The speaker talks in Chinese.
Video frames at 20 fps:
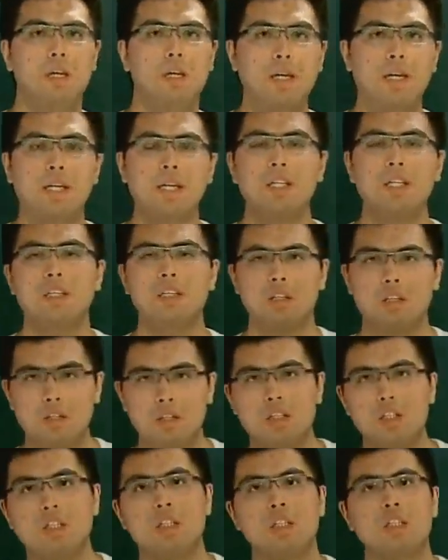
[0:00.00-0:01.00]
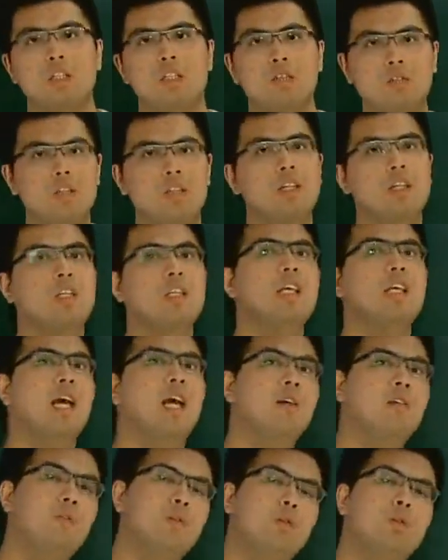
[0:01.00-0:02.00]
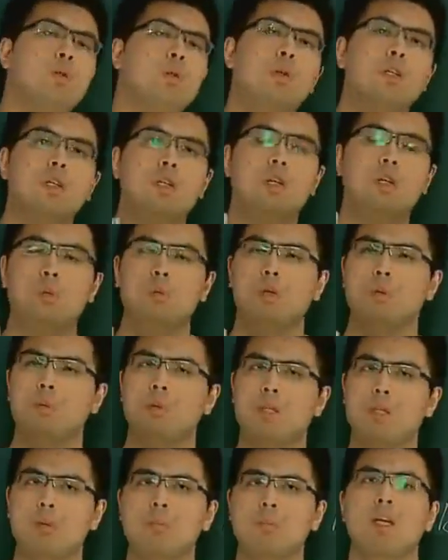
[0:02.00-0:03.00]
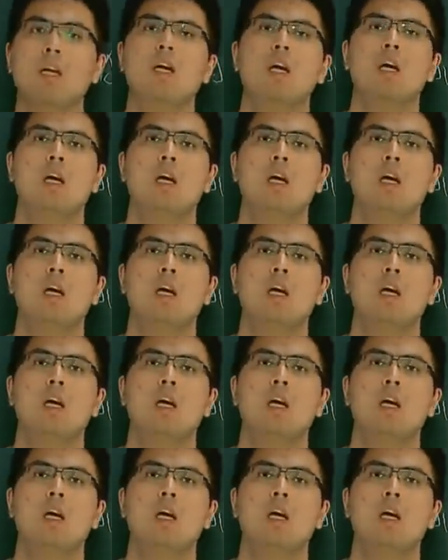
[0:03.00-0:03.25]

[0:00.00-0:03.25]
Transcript: AECF 就会和我们的平面